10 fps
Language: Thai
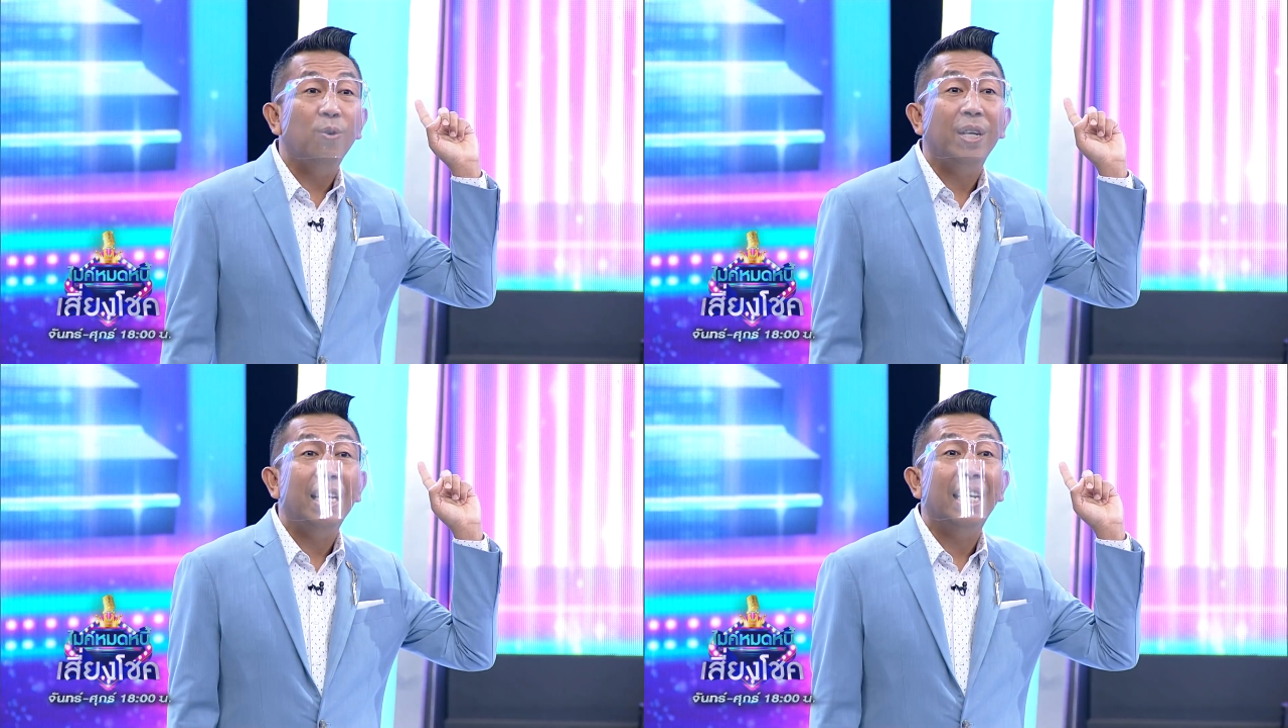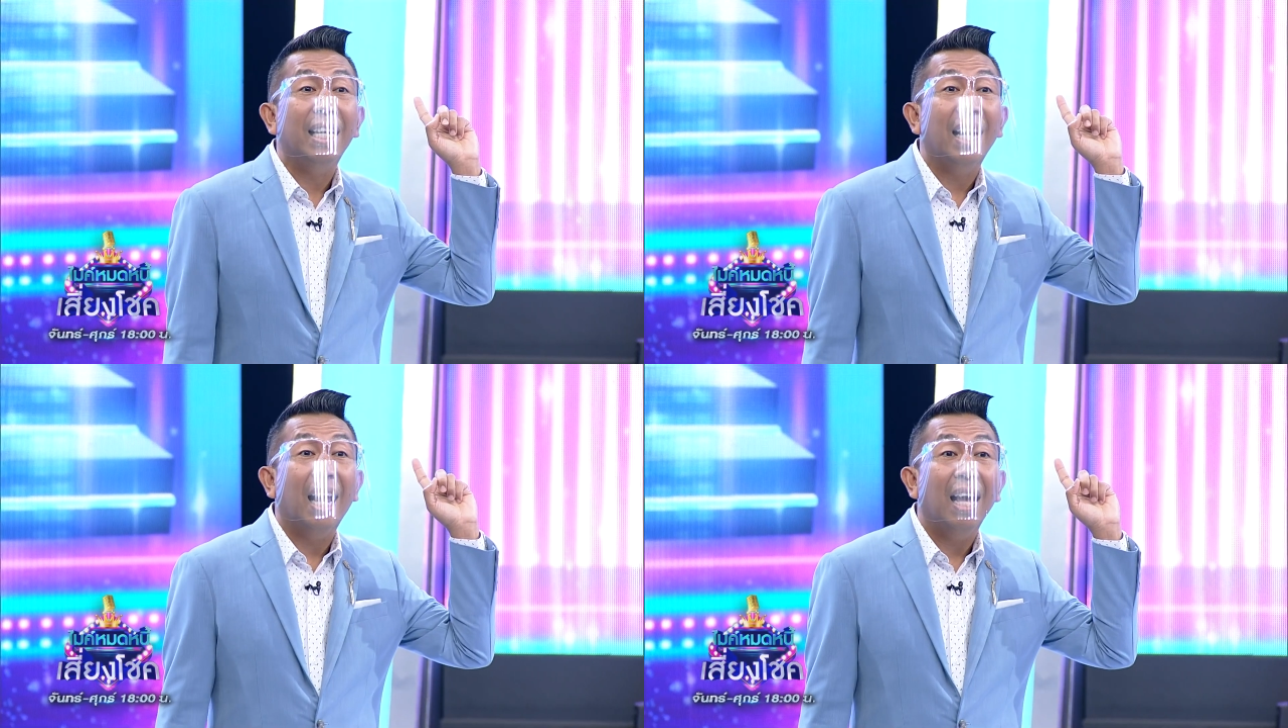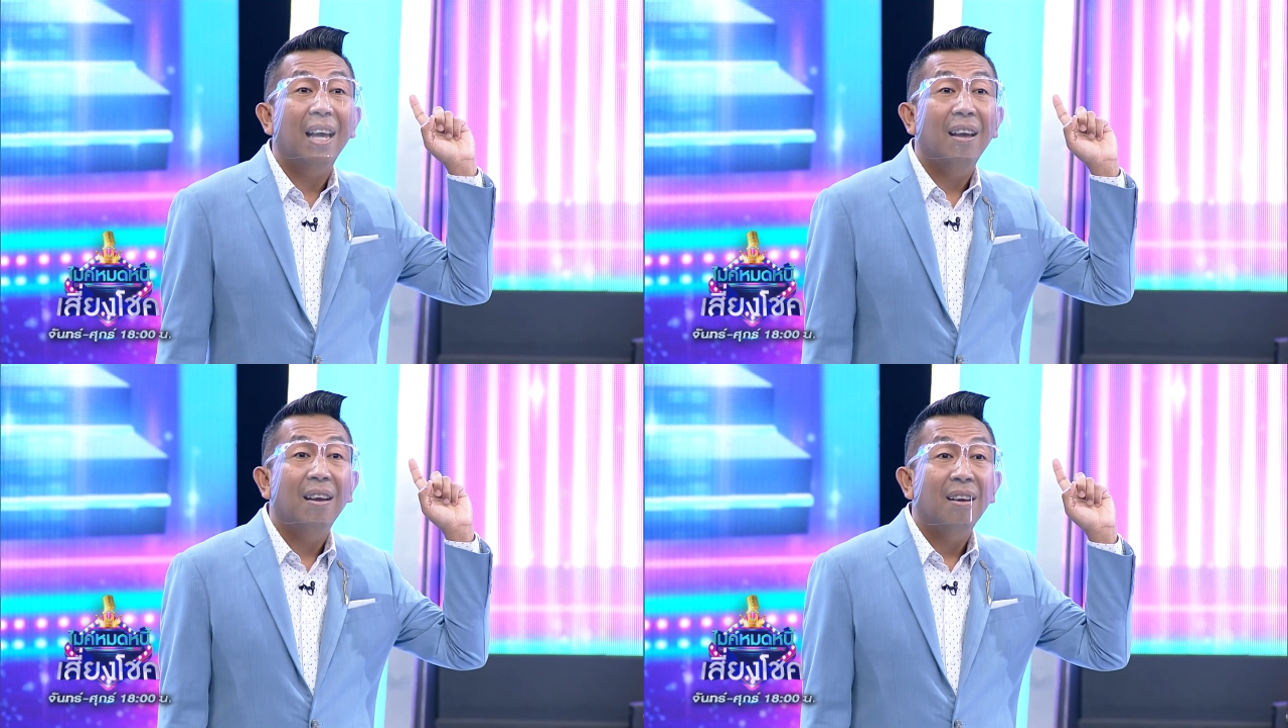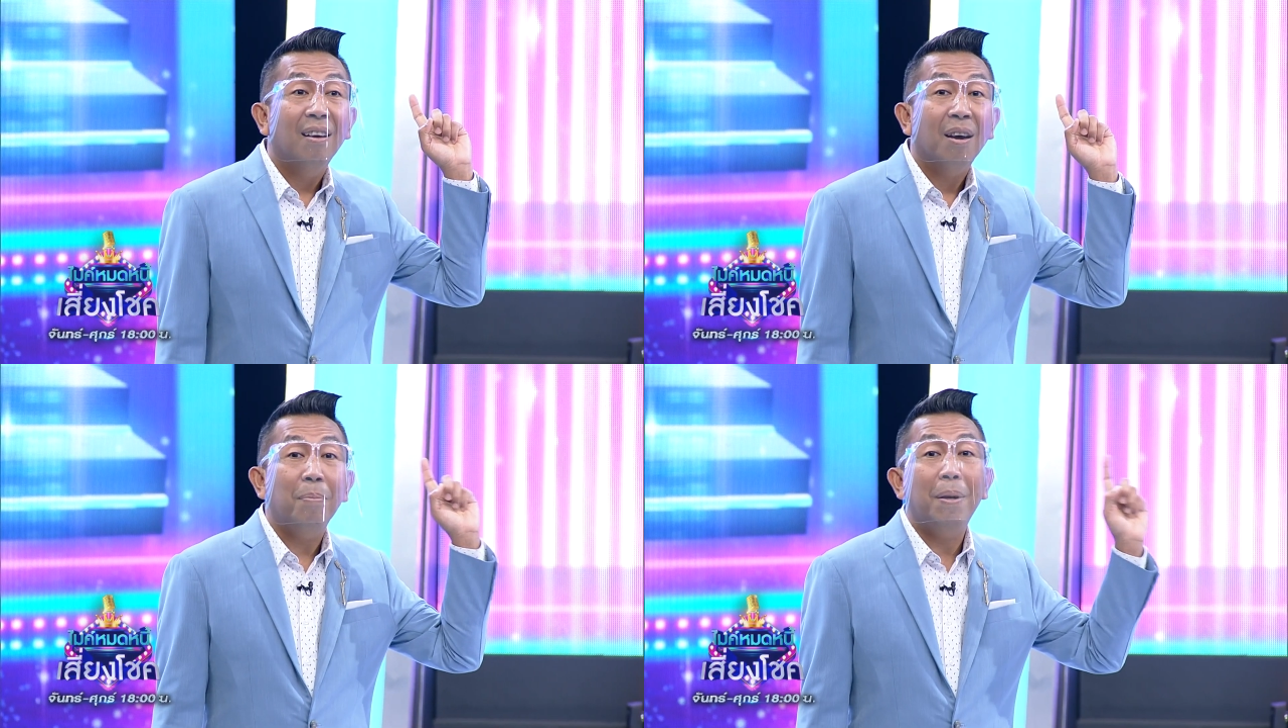ได้ดูดีอย่างนี้นะ
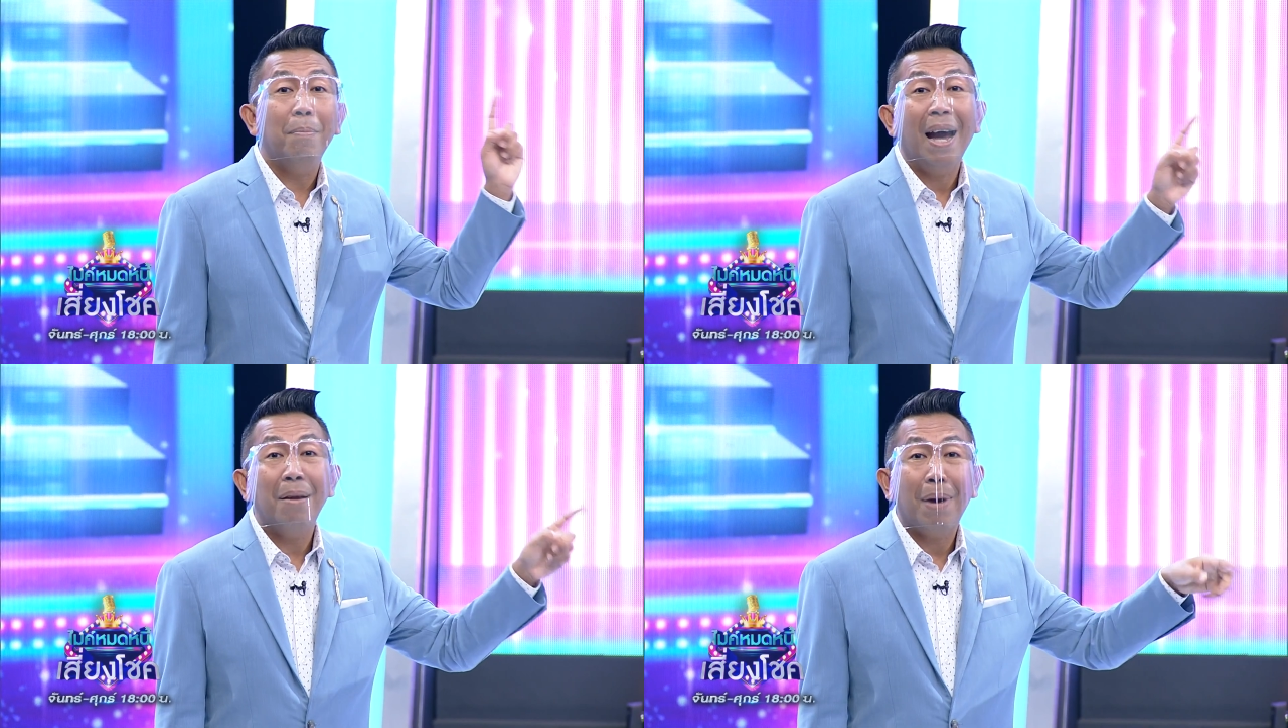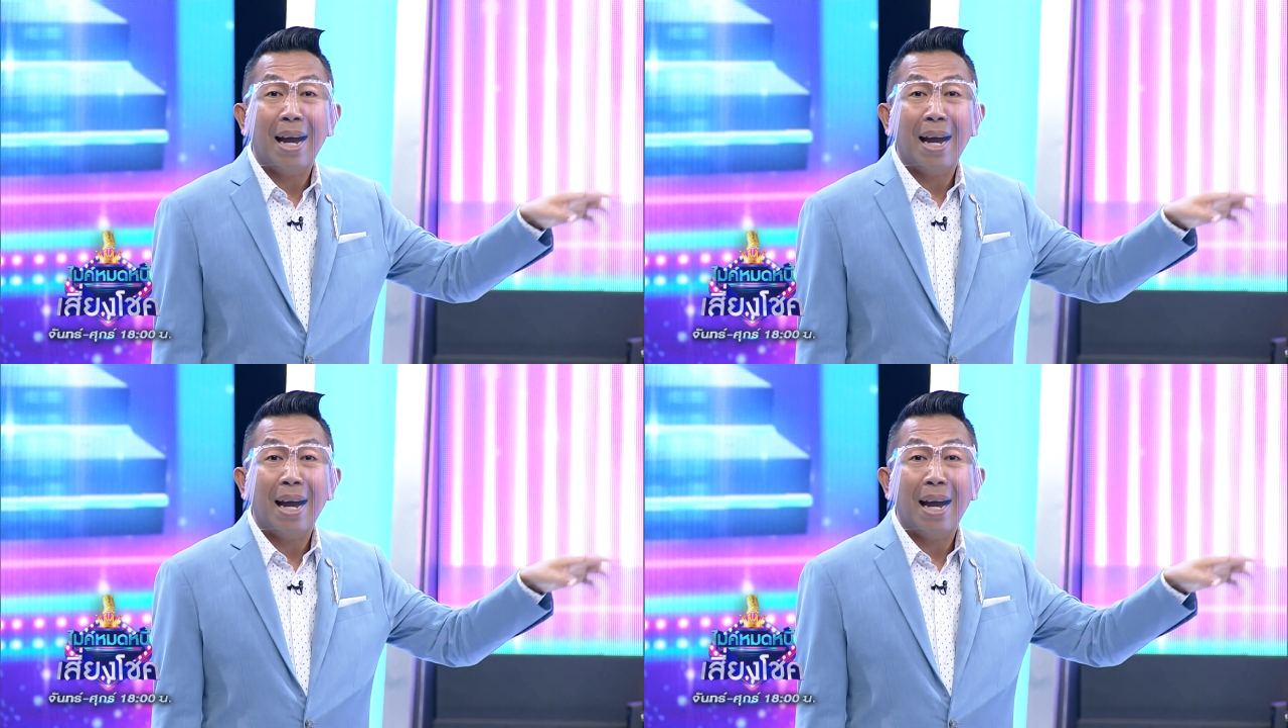เขาเป็นบ้าน